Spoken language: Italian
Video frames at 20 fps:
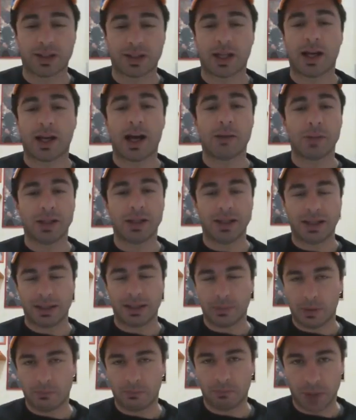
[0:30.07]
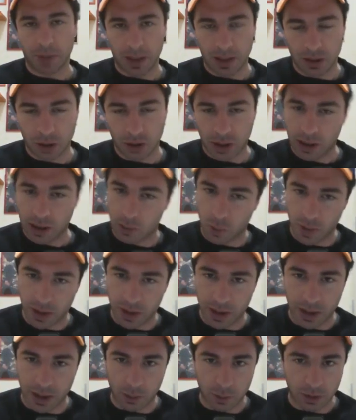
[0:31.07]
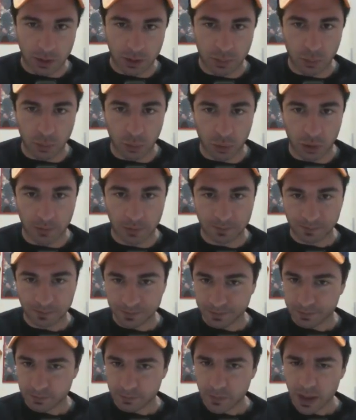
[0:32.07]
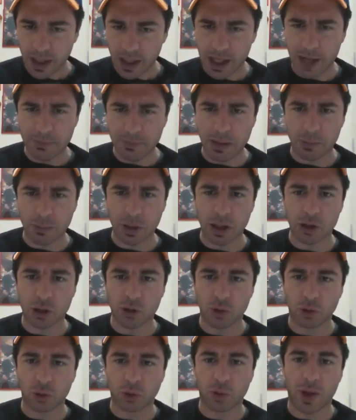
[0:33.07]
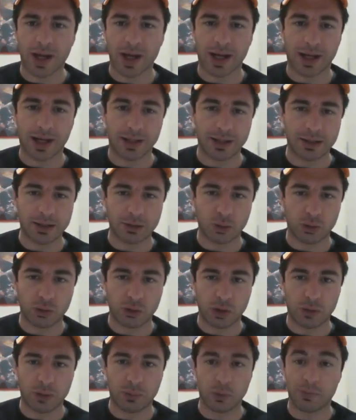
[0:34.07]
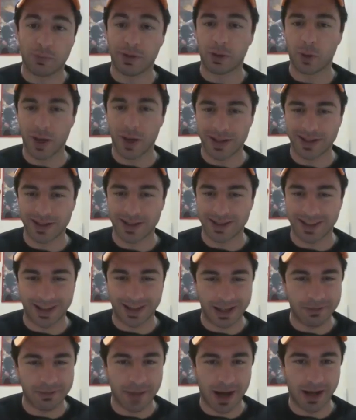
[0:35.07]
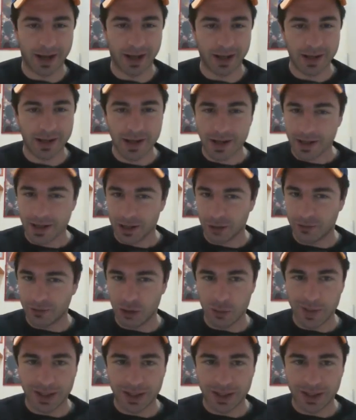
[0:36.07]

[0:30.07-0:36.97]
nostra amatissima Paige e quindi a questo punto Abbiamo raggiunto anche distruzione più per questa settimana. Dovremmo